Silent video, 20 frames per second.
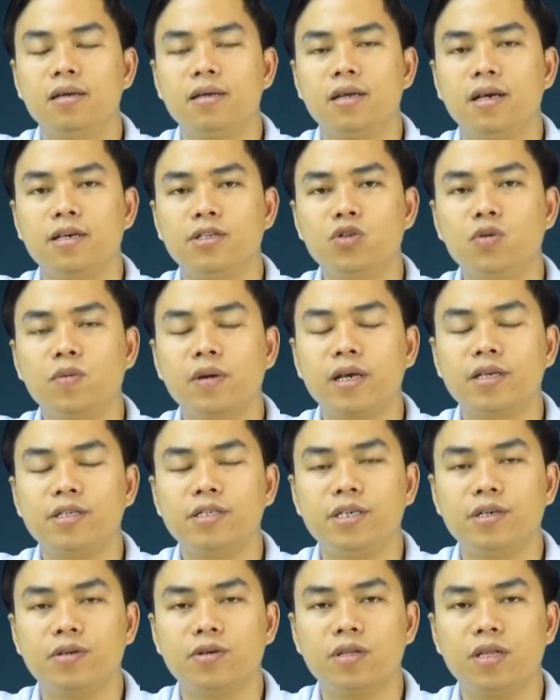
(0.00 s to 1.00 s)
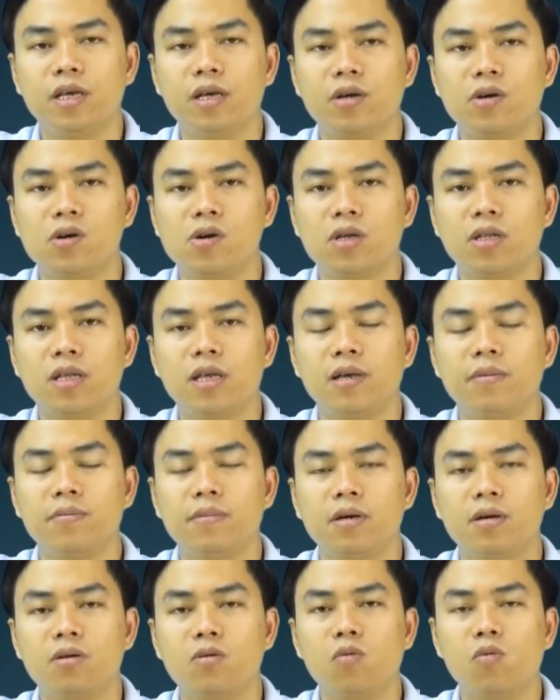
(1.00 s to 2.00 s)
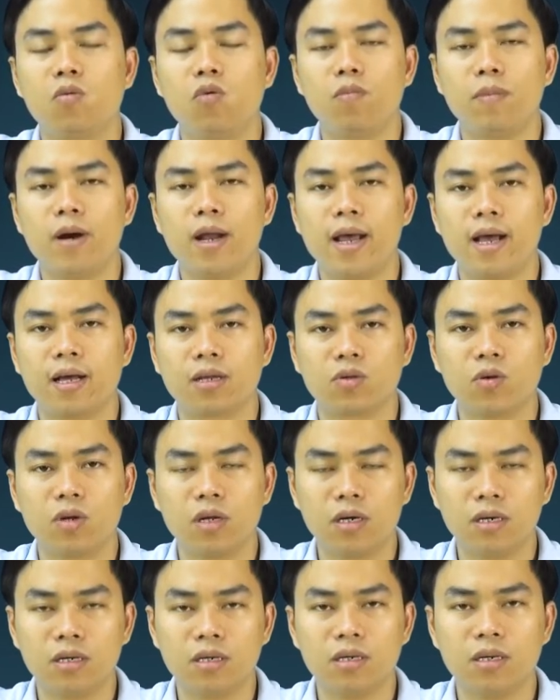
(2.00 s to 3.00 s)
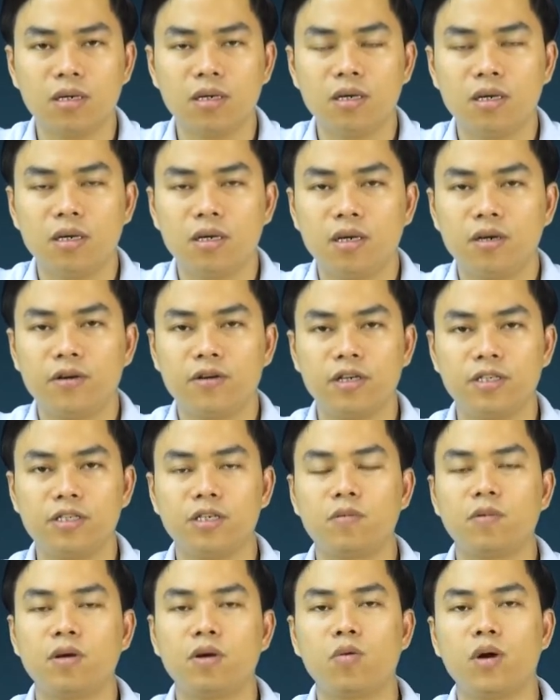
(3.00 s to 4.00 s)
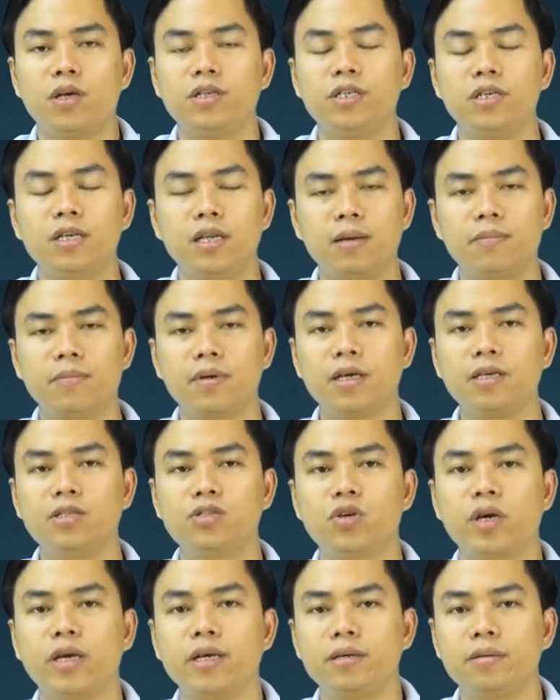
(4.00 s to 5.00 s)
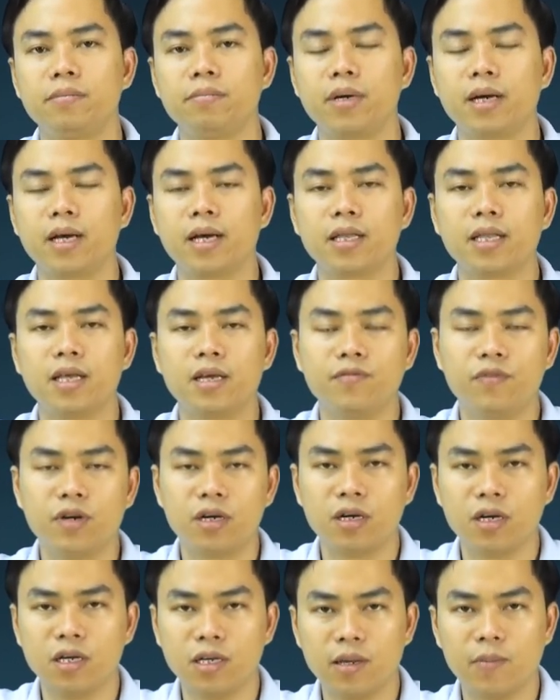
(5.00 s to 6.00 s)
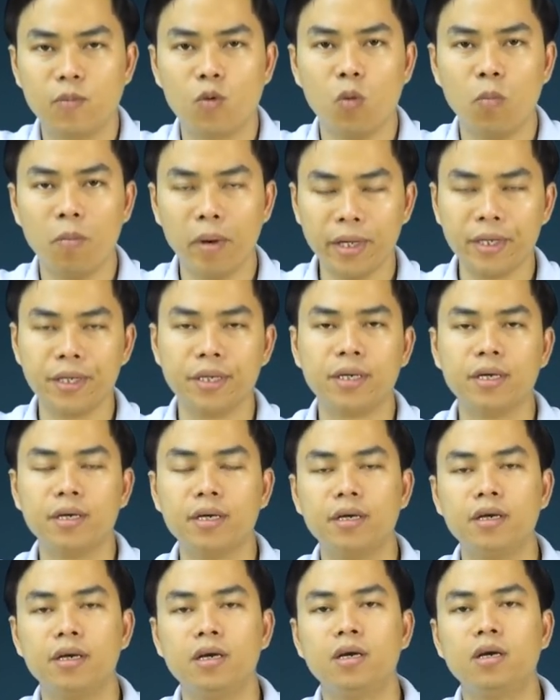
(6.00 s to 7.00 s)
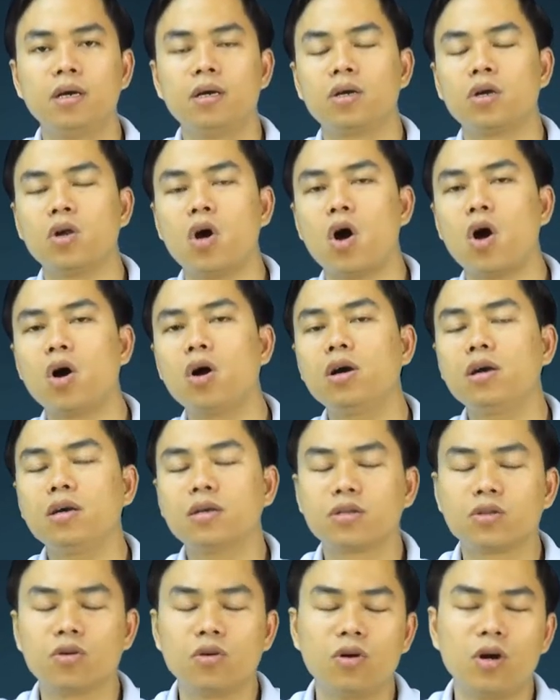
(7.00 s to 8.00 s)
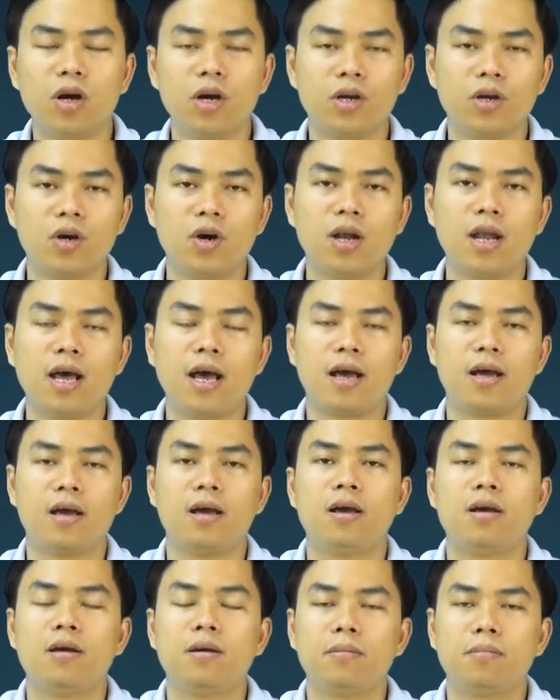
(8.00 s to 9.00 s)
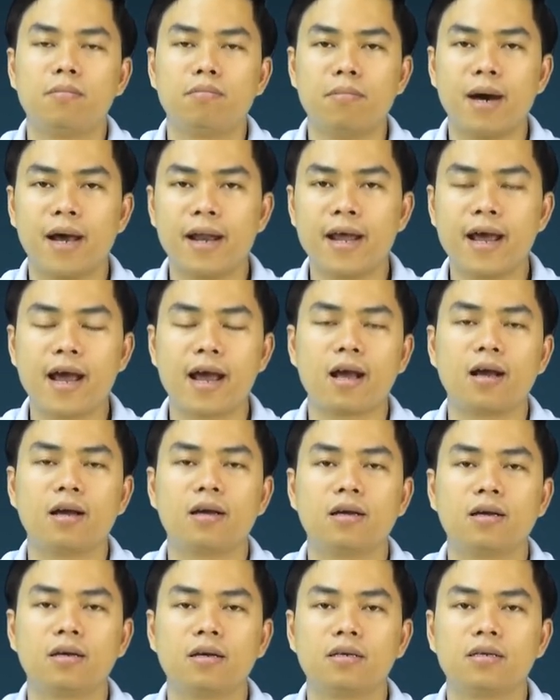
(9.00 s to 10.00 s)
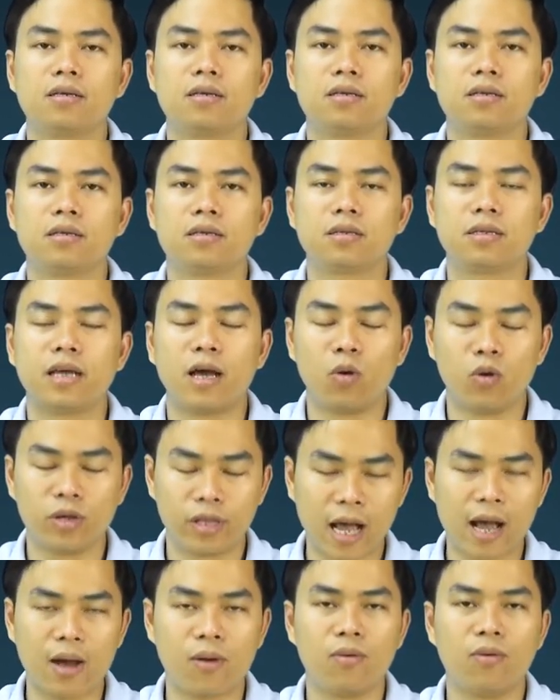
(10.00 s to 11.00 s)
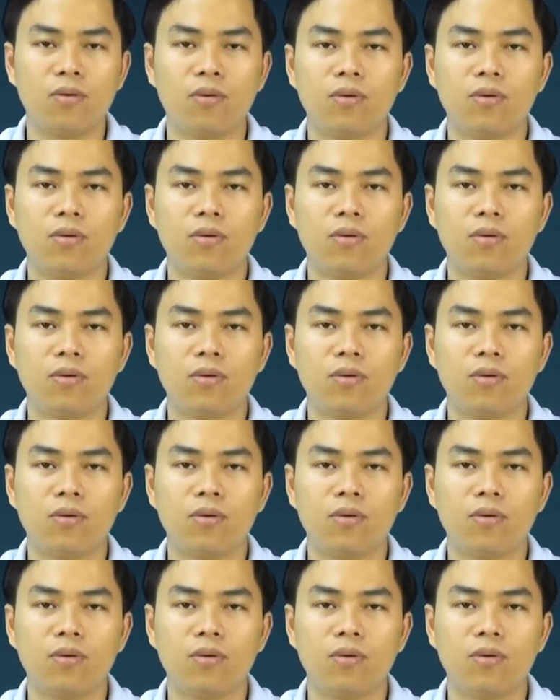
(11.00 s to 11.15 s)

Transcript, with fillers: để giúp các anh chị có thể có thêm các công cụ bán hàng tốt hơn à, trong cái quá trình làm kinh doanh, marketing và khởi nghiệp của mình. Đó tôi gọi nó là bán hàng tại hội thảo.